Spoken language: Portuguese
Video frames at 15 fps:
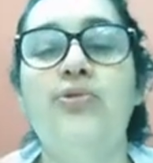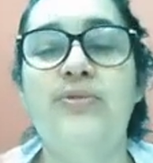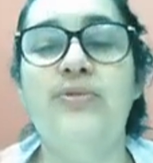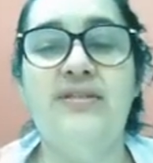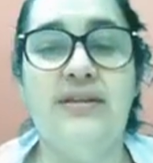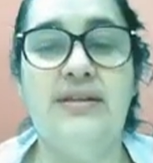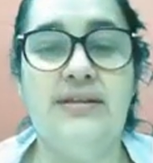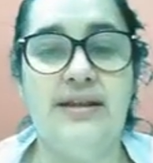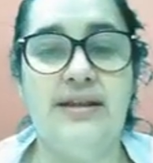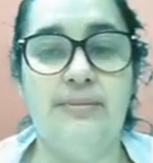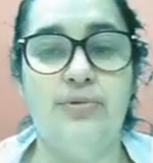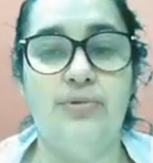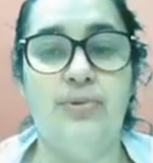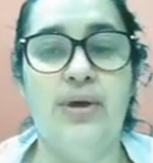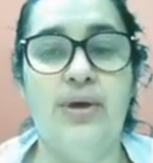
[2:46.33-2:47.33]
setembro
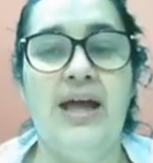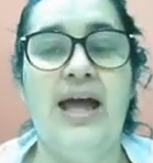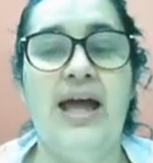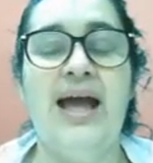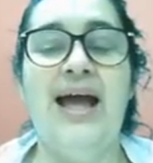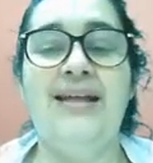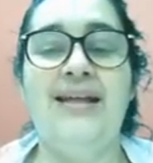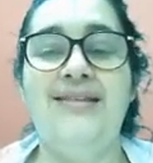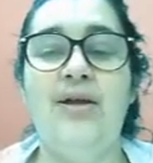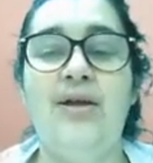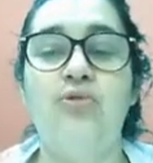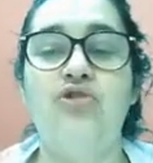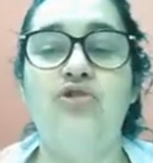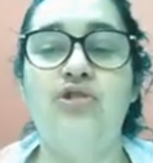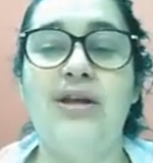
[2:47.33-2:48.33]
até o
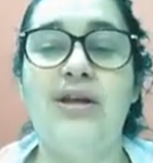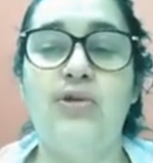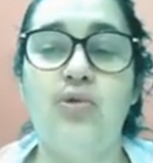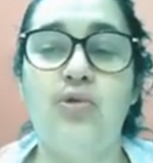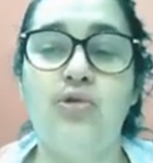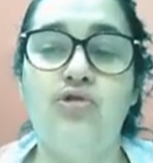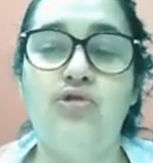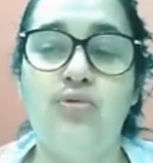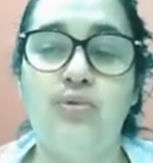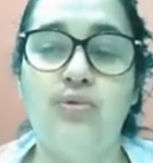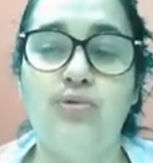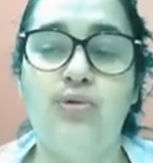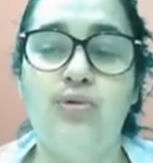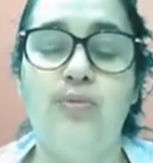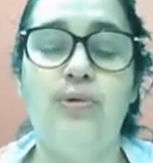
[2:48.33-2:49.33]
dia 2 de
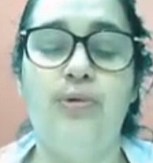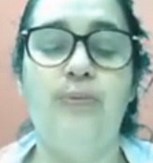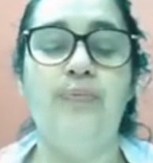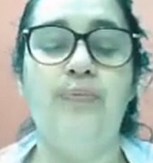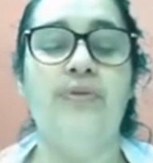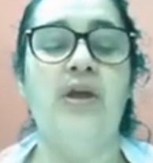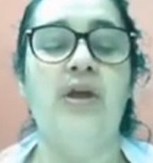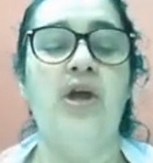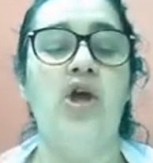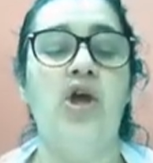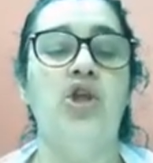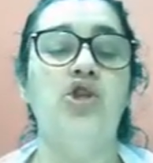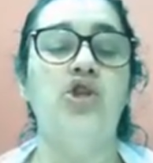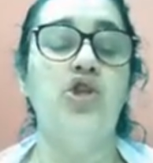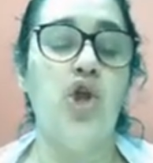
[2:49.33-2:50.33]
outubro,
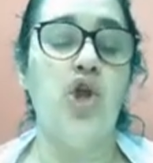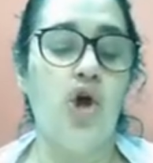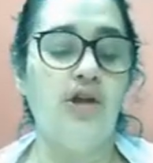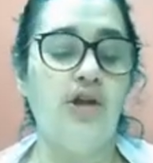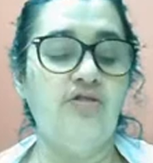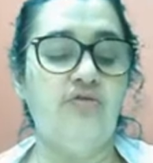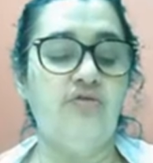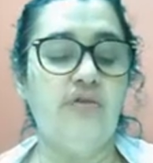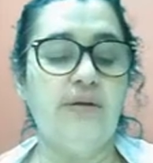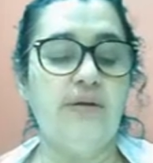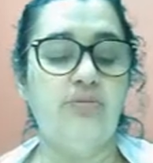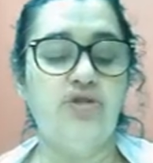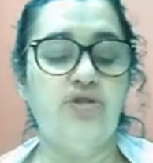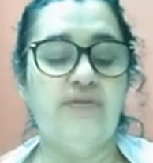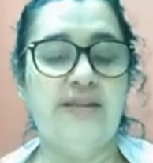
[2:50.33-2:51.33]
nós
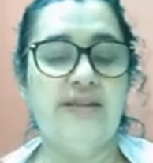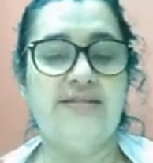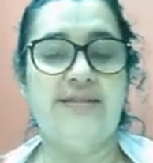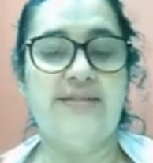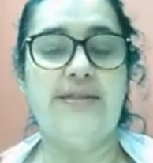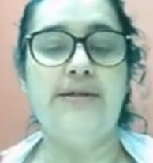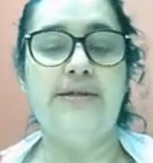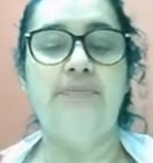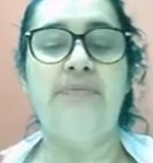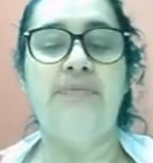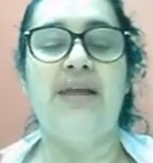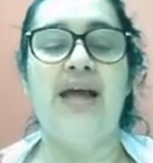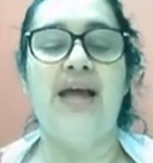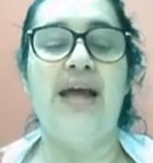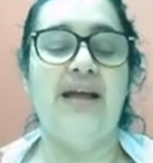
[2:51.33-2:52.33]
vamos fazer
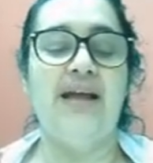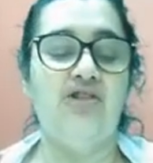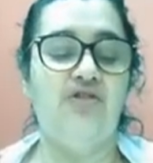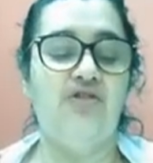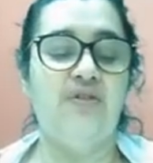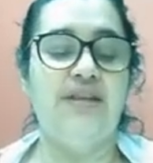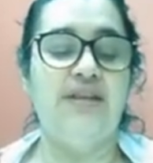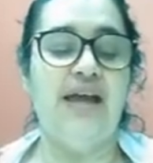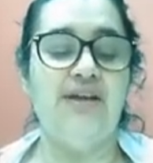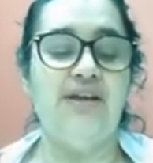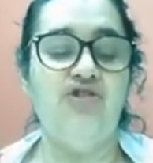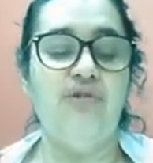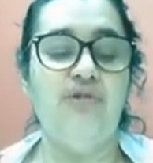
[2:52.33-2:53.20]
a atividade